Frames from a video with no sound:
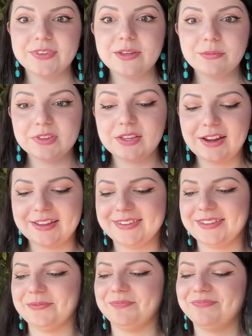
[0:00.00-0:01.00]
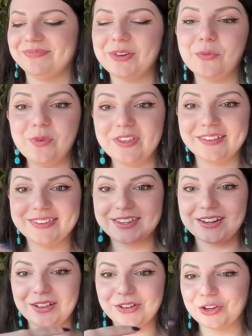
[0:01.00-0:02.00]
Всем здрасте! У меня
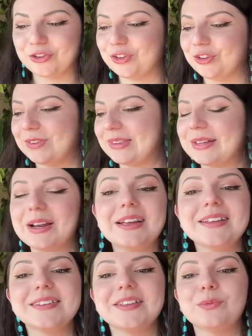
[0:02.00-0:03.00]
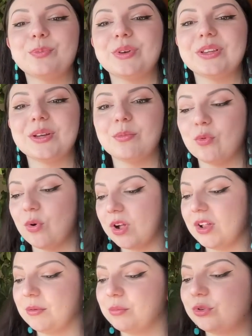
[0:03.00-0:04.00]
стиралка э, стирает здесь, поэтому
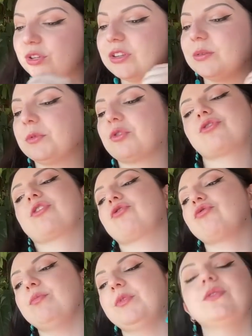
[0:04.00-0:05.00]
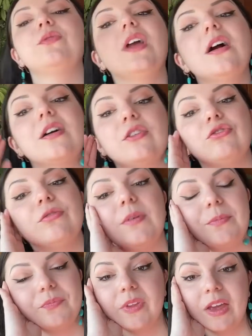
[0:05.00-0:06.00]
будет немножко шумно, но я хочу
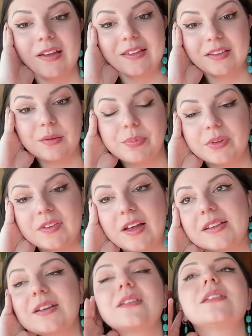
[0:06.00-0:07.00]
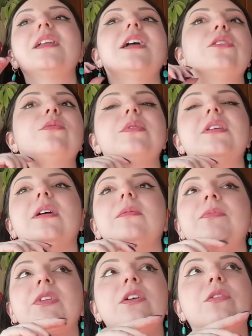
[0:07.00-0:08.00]
вам записать расклад. У
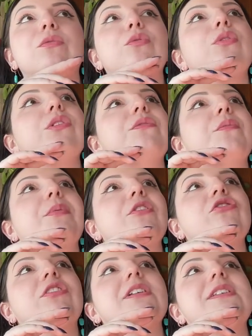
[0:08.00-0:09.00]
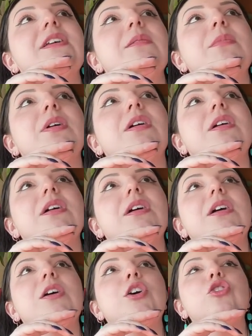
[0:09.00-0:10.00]
меня в голову пришла тема,
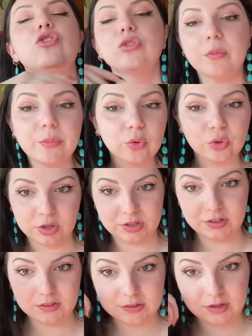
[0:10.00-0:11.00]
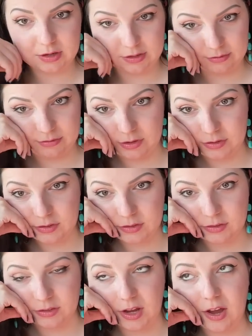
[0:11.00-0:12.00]
а, что бы он хотел знать о вас.
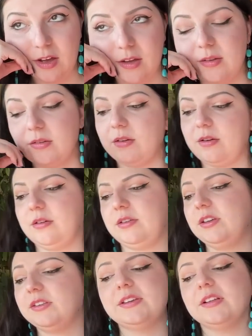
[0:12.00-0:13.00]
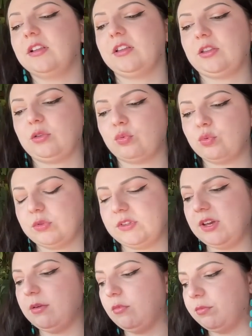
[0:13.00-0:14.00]
Я а, не делала такую
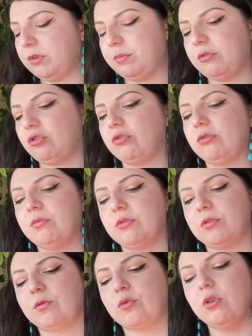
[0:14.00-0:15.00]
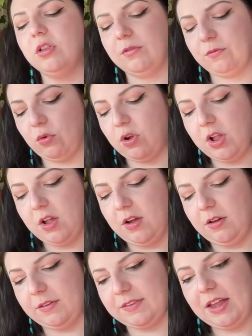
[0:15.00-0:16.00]
тему, мне пришло вот в голову.
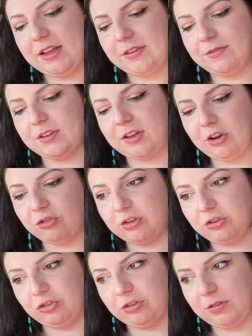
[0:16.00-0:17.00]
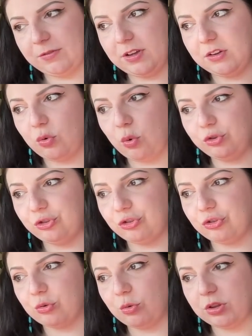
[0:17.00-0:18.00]
Знаете, ведь каждый человек хочет
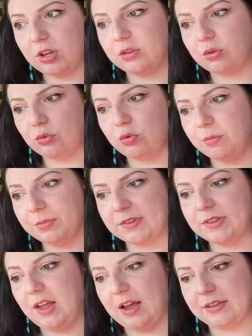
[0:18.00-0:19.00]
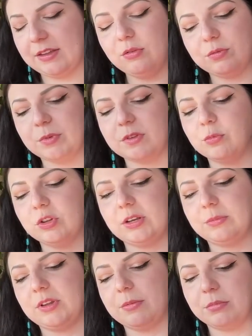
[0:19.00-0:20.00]
что-то о другом знать, да, вот мы
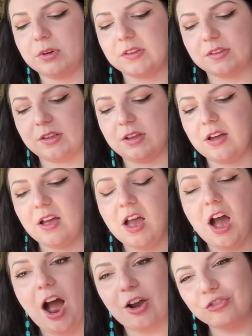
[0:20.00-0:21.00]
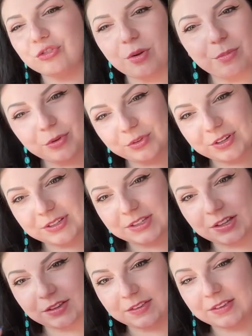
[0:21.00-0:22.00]
смотрим там мысли. А что бы он
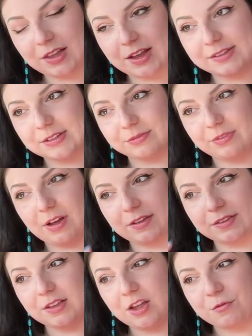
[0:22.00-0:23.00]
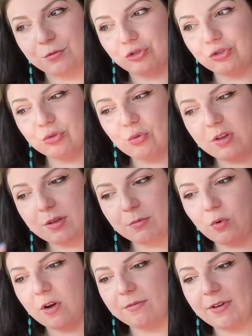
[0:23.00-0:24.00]
хотел знать о вас? что
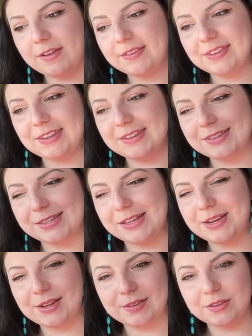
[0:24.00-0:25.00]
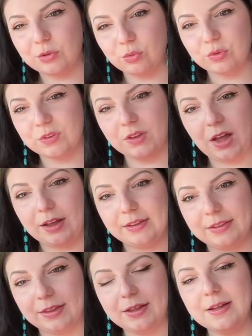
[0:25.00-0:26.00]
ему о вас интересно
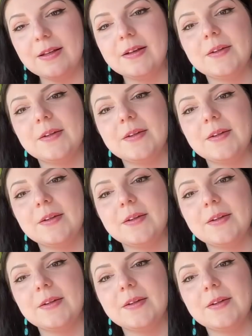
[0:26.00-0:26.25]
узнать, да?